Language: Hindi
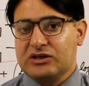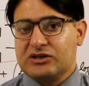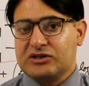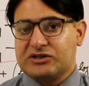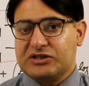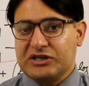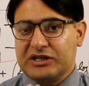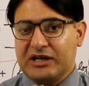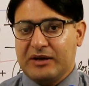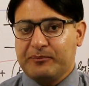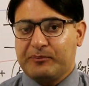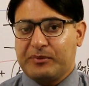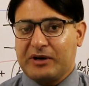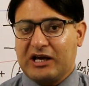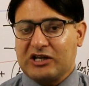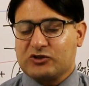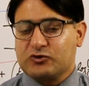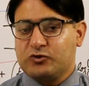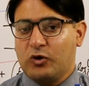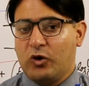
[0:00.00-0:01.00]
सीरियम
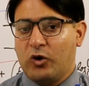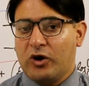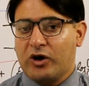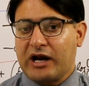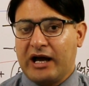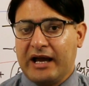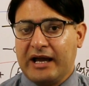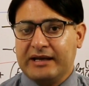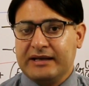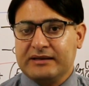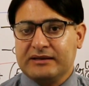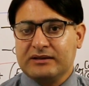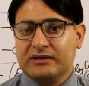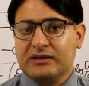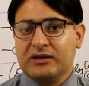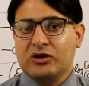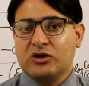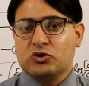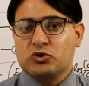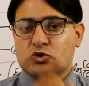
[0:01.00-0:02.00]
प्लस फोर आयन
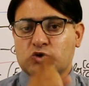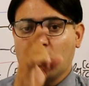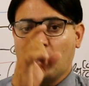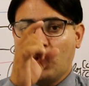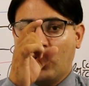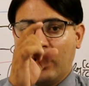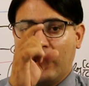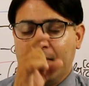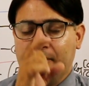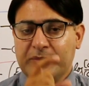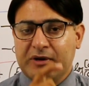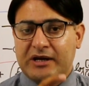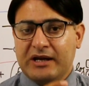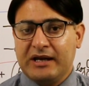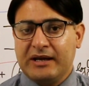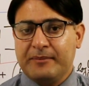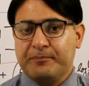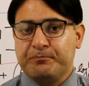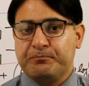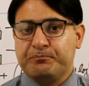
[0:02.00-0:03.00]
जो
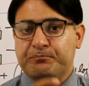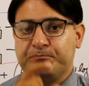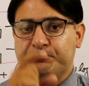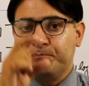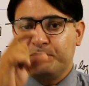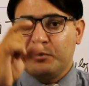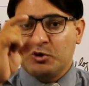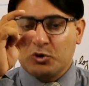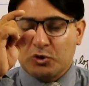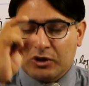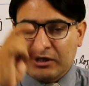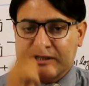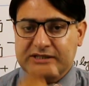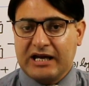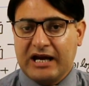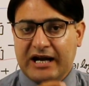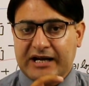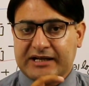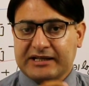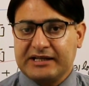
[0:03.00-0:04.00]
हमने ब्यूरोट
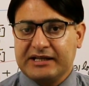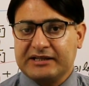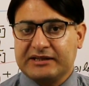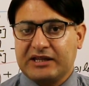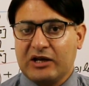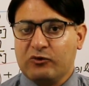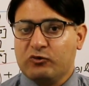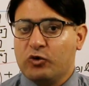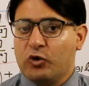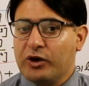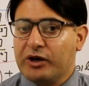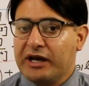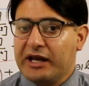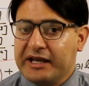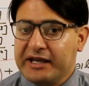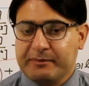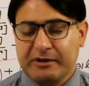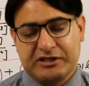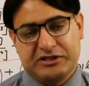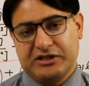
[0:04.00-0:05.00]
ऐड किए थे वो
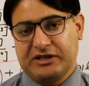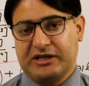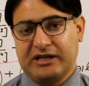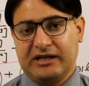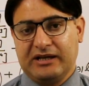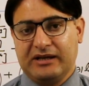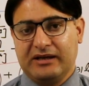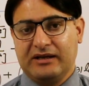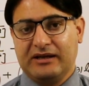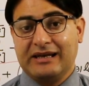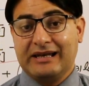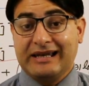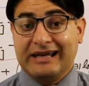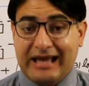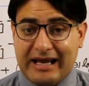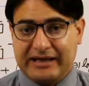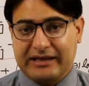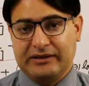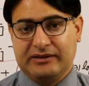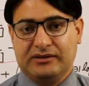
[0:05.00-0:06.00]
नहीं बचेंगे
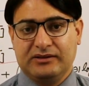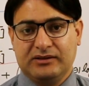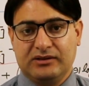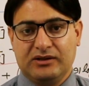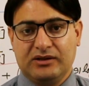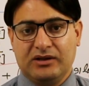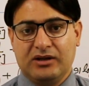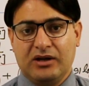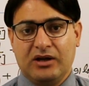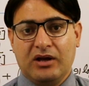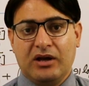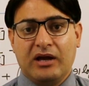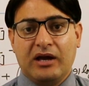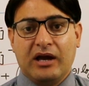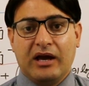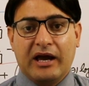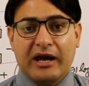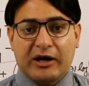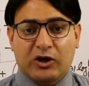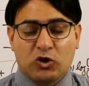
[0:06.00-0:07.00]
लेकिन
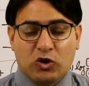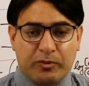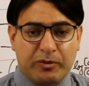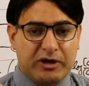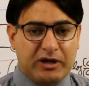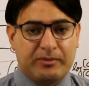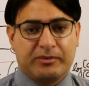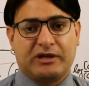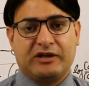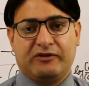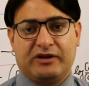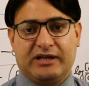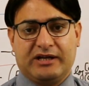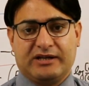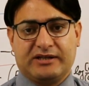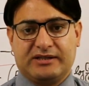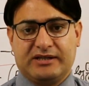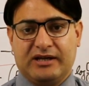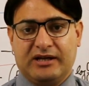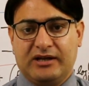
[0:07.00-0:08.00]
एक्लोब्रियम की वजह
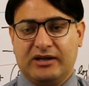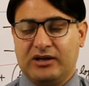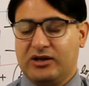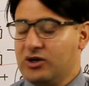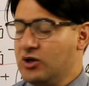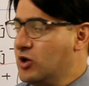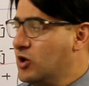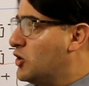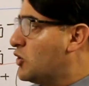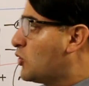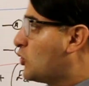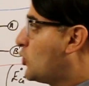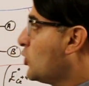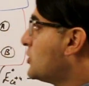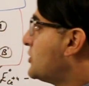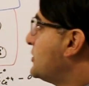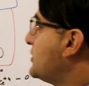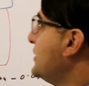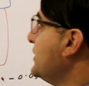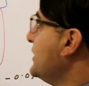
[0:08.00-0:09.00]
से
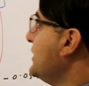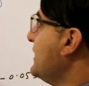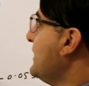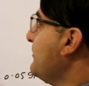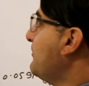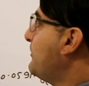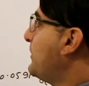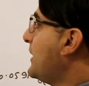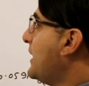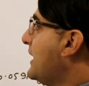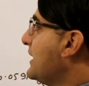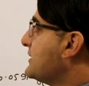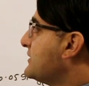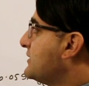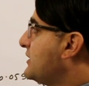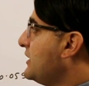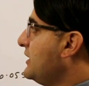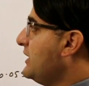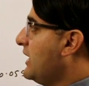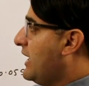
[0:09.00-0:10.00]
कुछ सीरियम प्लस
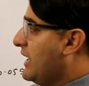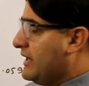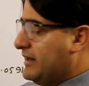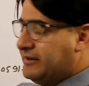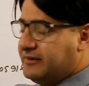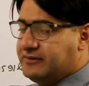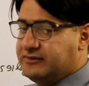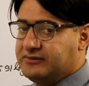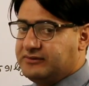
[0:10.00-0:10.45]
थ्री आयन